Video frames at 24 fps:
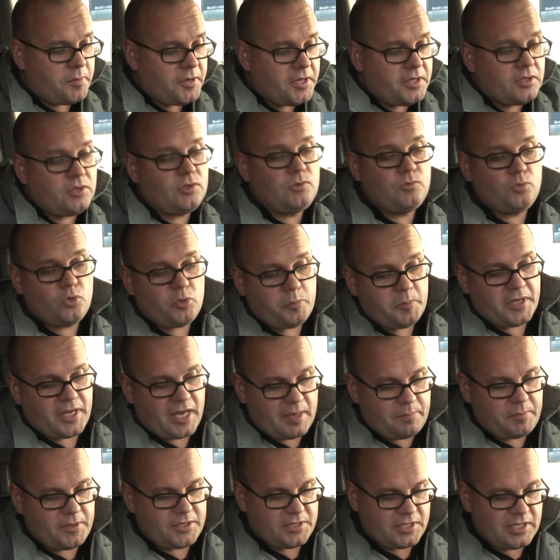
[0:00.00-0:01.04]
при
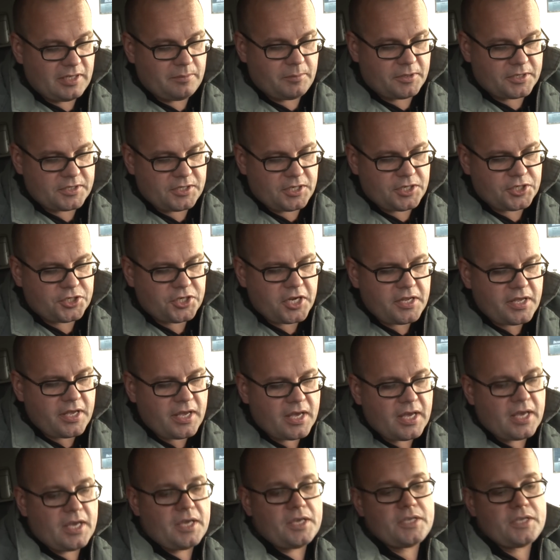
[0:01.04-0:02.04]
2-мегапиксельном разрешении